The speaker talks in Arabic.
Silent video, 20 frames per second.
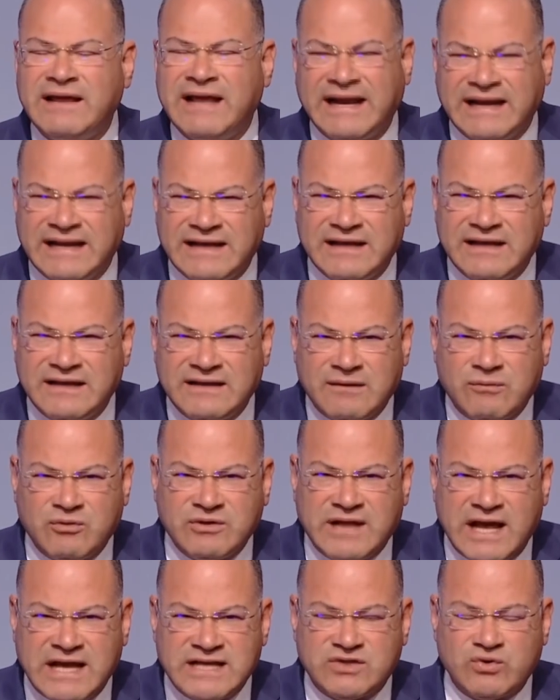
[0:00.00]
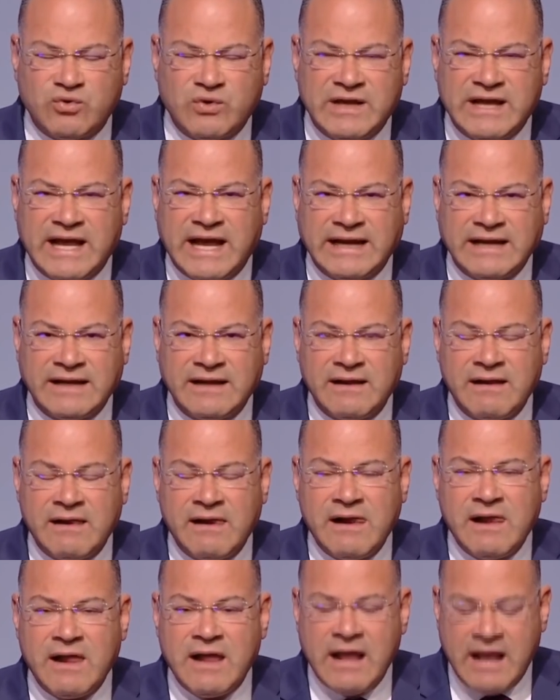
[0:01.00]
يعني طب وانت عايز تقول ايه يعني
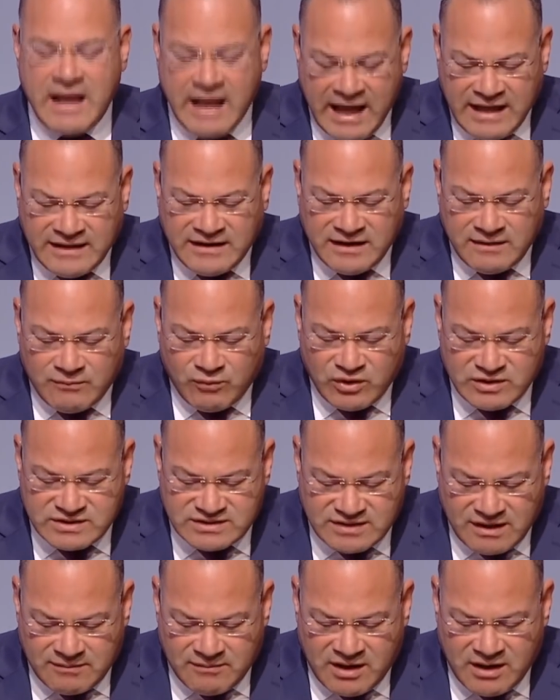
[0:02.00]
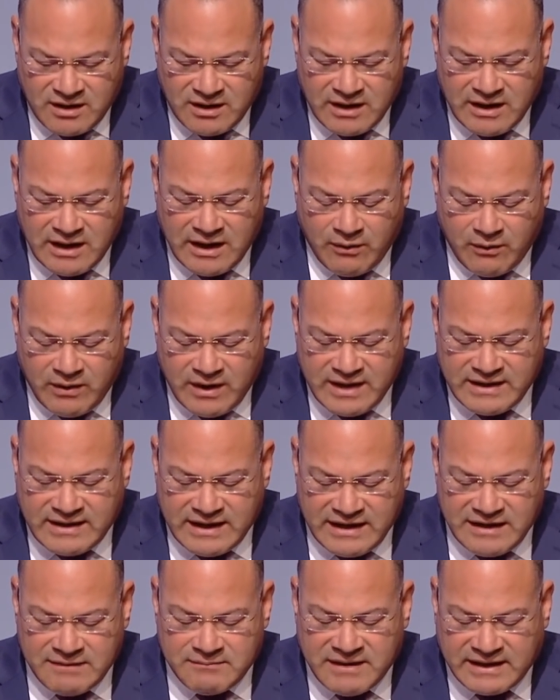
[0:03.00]
هذه المنظمه او
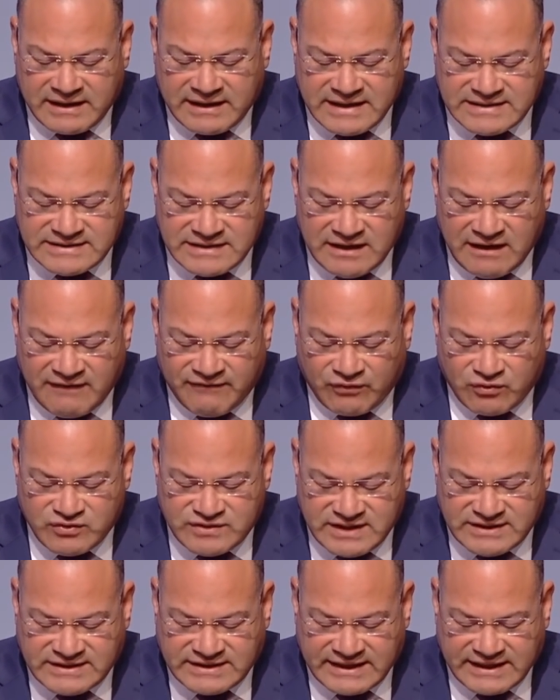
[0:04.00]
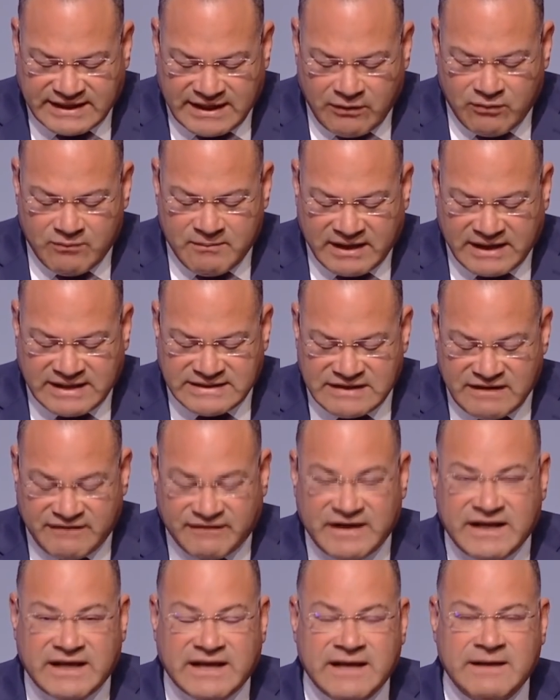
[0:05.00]
هذا المركز الافرو سنتريك او المركز
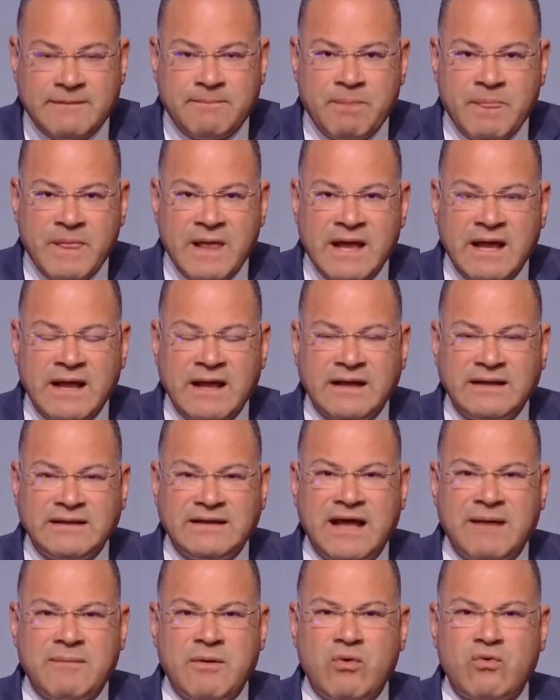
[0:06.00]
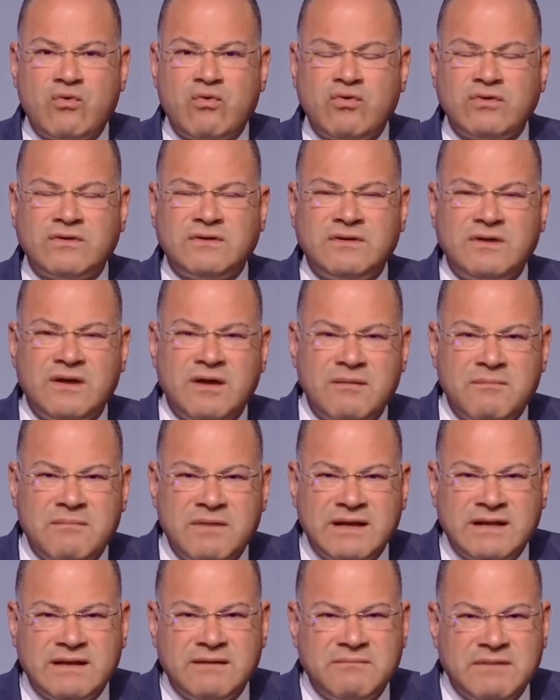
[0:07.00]
الافريقي ده موجود
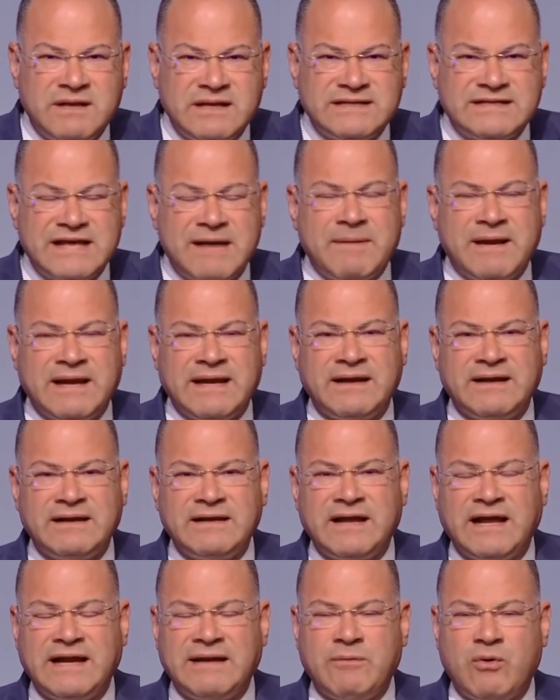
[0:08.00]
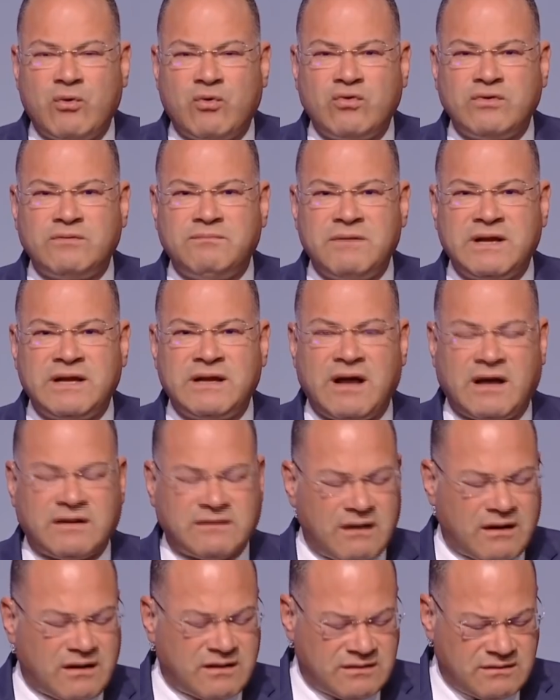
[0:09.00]
من من زمن يعني موجود من
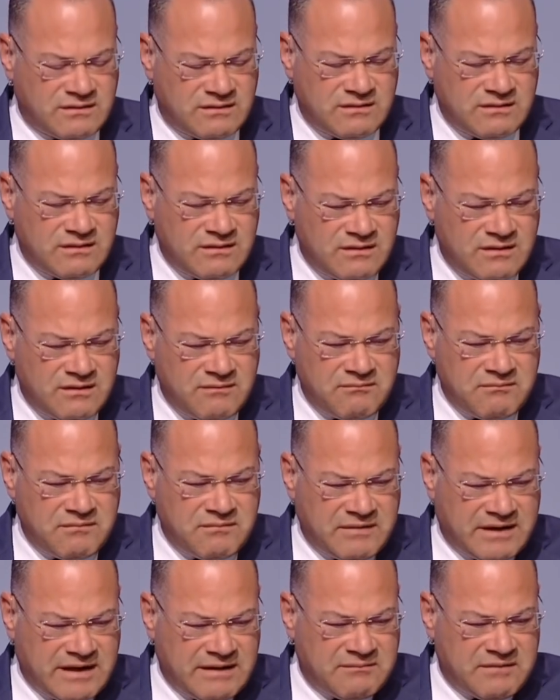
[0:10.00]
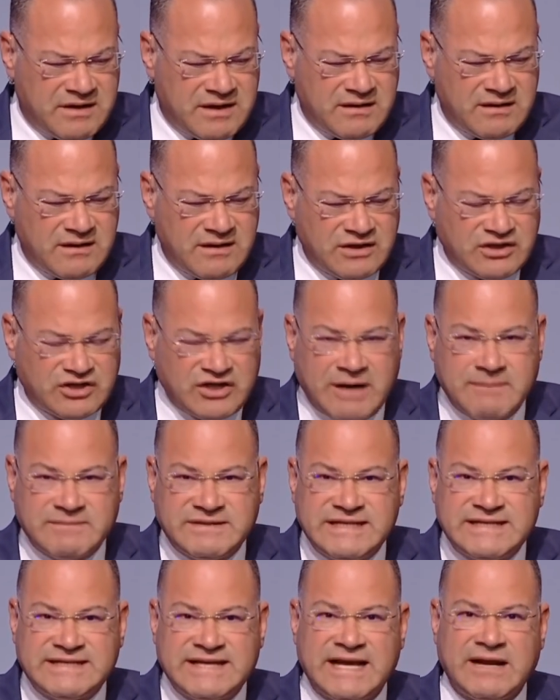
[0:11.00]
اعتقد يمكن من
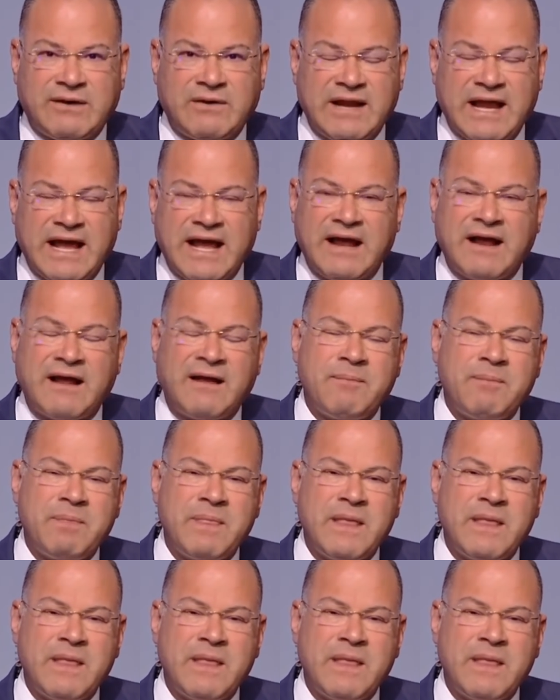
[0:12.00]
50 سنه ولا حاجه